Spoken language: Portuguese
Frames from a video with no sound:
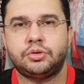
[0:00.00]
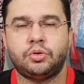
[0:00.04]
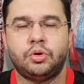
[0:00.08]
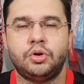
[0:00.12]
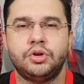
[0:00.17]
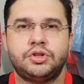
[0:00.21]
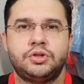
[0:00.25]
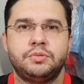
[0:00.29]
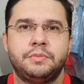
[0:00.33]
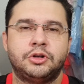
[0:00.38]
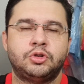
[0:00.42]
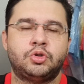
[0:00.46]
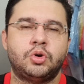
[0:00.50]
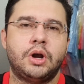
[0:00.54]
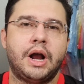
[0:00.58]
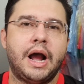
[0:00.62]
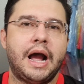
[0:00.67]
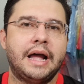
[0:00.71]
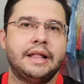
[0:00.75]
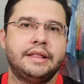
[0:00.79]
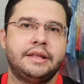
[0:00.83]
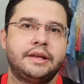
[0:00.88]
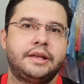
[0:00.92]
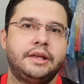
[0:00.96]
trouxe uma
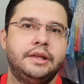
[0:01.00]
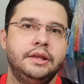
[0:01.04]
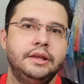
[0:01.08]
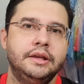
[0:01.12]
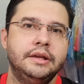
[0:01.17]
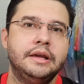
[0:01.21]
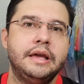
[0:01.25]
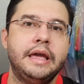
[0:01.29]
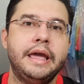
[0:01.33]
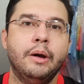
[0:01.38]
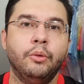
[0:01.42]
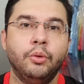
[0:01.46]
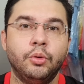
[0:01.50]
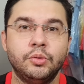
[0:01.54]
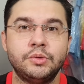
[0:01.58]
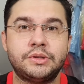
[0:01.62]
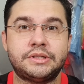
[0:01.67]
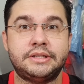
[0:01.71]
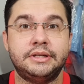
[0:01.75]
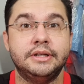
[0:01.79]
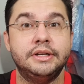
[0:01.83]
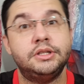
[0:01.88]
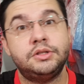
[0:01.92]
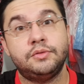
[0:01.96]
jogada que eu não
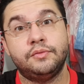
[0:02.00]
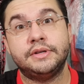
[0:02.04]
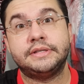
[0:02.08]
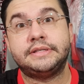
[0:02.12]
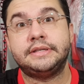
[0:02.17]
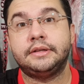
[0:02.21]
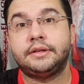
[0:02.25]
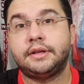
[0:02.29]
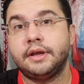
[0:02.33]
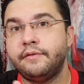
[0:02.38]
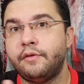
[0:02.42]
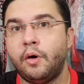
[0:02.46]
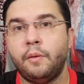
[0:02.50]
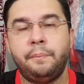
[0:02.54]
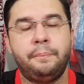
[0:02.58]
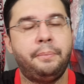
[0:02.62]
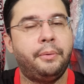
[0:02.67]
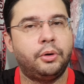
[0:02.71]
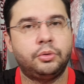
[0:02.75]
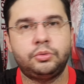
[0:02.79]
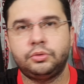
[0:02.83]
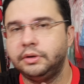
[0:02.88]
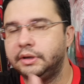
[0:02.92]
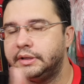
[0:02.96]
sei se você teve a
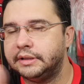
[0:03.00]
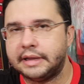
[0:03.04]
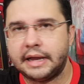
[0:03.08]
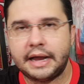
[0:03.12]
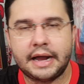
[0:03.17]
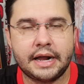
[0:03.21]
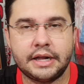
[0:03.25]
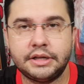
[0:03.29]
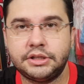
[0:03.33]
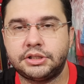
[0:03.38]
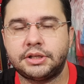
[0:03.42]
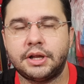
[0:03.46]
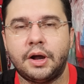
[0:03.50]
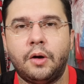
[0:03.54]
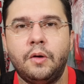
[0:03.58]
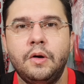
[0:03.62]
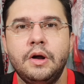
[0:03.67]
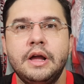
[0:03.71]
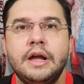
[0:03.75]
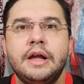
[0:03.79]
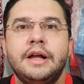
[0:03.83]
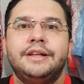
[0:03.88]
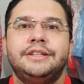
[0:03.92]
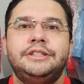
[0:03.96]
oportunidade tal
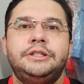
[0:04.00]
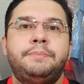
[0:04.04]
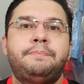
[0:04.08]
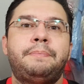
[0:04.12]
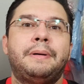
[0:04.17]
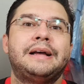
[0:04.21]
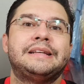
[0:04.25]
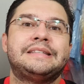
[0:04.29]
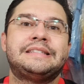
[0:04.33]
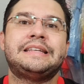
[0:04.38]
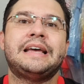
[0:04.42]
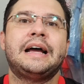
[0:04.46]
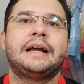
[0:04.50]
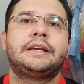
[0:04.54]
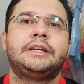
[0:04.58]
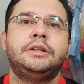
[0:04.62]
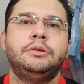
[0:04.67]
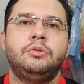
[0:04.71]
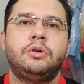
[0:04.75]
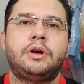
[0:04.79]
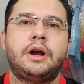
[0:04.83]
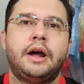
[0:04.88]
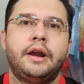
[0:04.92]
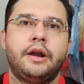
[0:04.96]
de passar aqui
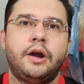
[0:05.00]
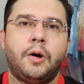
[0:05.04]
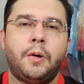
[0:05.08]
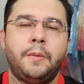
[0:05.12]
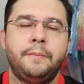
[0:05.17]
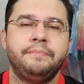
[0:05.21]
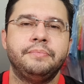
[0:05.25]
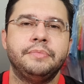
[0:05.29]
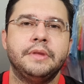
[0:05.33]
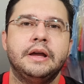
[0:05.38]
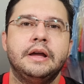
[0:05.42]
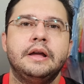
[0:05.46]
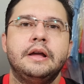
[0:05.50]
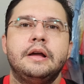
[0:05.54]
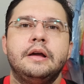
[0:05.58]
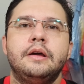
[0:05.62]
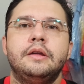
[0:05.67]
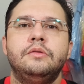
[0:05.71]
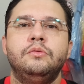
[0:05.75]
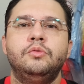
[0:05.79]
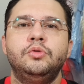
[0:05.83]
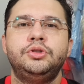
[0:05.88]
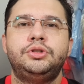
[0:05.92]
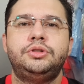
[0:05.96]
no canal
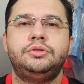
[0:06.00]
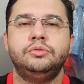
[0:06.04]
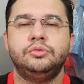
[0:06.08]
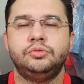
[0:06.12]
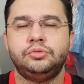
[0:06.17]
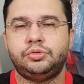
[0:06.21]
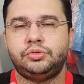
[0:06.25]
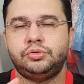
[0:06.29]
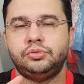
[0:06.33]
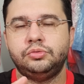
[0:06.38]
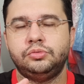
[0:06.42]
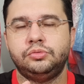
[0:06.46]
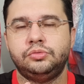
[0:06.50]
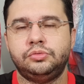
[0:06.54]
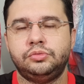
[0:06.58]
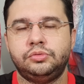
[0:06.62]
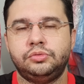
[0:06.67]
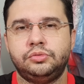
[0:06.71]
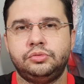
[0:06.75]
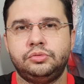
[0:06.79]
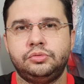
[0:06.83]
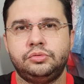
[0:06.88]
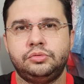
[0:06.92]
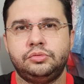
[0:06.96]
no, no,
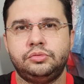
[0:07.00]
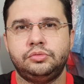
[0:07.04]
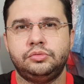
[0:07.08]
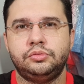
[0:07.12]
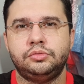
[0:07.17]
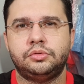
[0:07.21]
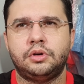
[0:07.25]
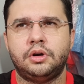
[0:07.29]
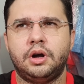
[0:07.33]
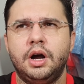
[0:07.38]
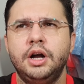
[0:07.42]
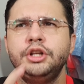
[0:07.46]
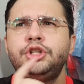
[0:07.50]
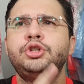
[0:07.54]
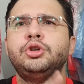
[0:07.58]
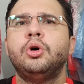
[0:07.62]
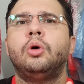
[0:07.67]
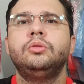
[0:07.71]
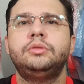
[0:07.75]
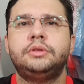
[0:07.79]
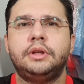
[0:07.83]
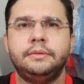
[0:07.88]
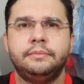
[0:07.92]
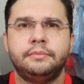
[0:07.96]
no...
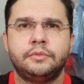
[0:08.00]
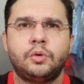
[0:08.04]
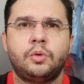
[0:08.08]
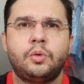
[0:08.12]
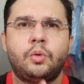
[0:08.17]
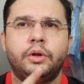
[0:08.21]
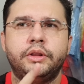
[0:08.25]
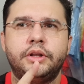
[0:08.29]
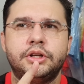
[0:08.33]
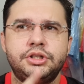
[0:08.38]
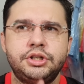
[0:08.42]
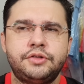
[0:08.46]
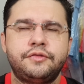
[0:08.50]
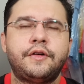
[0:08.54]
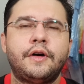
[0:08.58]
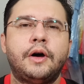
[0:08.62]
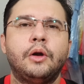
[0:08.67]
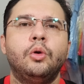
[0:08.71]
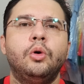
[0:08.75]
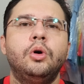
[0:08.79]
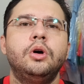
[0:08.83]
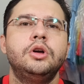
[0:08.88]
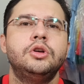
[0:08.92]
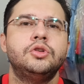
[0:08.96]
anteontem, quando a gente
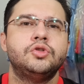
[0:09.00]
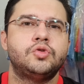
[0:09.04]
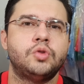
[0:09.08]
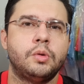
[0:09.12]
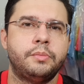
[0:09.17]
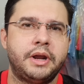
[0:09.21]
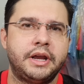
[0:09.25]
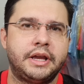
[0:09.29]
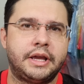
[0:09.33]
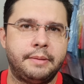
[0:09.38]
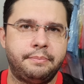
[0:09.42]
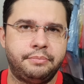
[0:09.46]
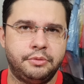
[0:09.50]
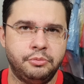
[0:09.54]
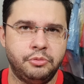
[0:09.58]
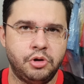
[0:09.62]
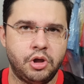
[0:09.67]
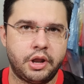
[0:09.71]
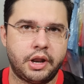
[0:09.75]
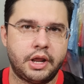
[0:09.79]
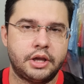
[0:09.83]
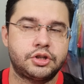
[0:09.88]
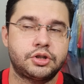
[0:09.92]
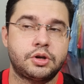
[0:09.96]
falou sobre a equipe do
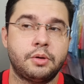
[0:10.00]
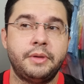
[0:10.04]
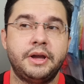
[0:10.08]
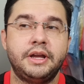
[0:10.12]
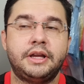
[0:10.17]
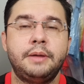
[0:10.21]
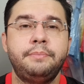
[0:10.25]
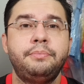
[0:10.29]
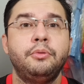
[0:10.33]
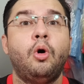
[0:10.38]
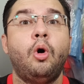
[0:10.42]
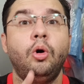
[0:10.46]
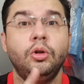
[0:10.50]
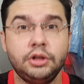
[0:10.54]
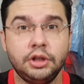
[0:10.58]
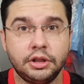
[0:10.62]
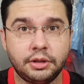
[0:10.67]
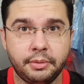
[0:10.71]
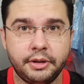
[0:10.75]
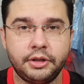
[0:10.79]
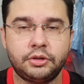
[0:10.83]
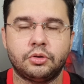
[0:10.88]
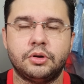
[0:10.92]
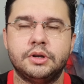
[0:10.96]
Milionários, que é uma equipe ontem
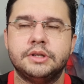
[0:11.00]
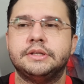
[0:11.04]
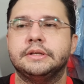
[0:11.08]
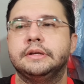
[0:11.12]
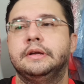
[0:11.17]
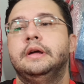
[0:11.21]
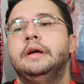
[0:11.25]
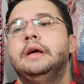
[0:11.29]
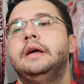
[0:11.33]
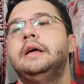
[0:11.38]
também trouxe.